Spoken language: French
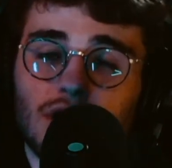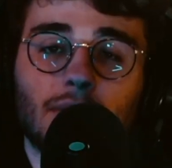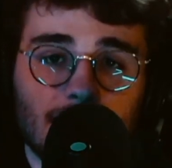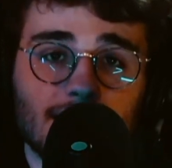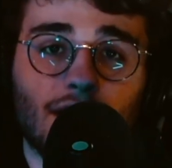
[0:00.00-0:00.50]
Donc
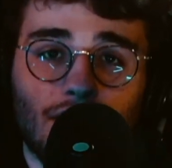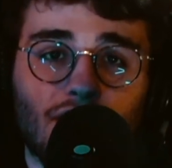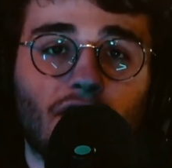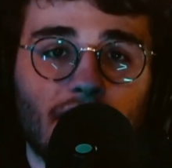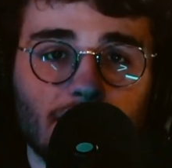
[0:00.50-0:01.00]
j'aimerais le dire
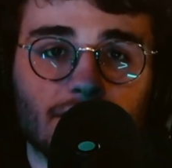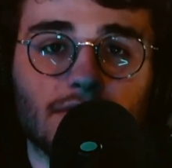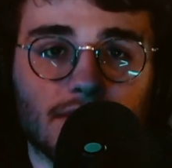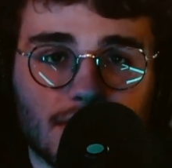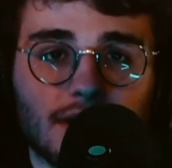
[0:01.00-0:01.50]
enfin en
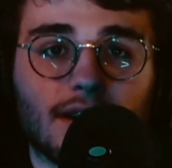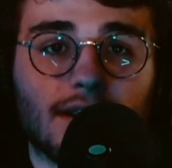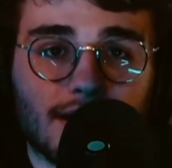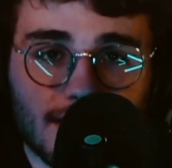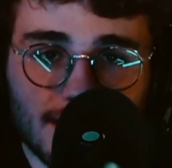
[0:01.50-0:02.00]
live.
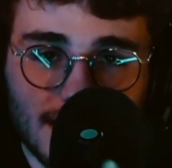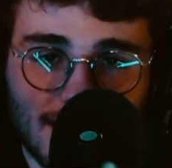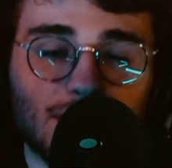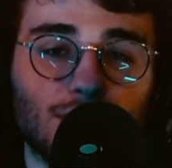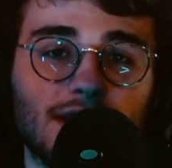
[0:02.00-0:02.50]

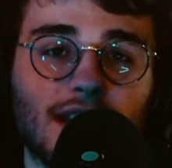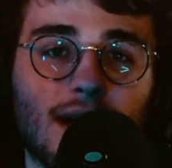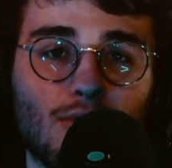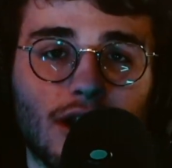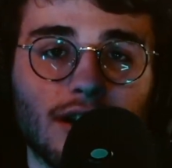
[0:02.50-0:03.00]
David
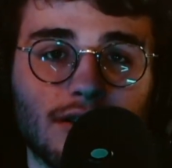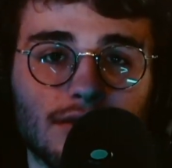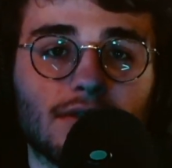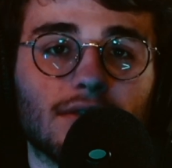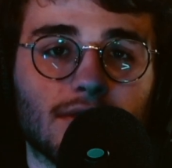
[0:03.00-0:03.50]
Coudizer et moi,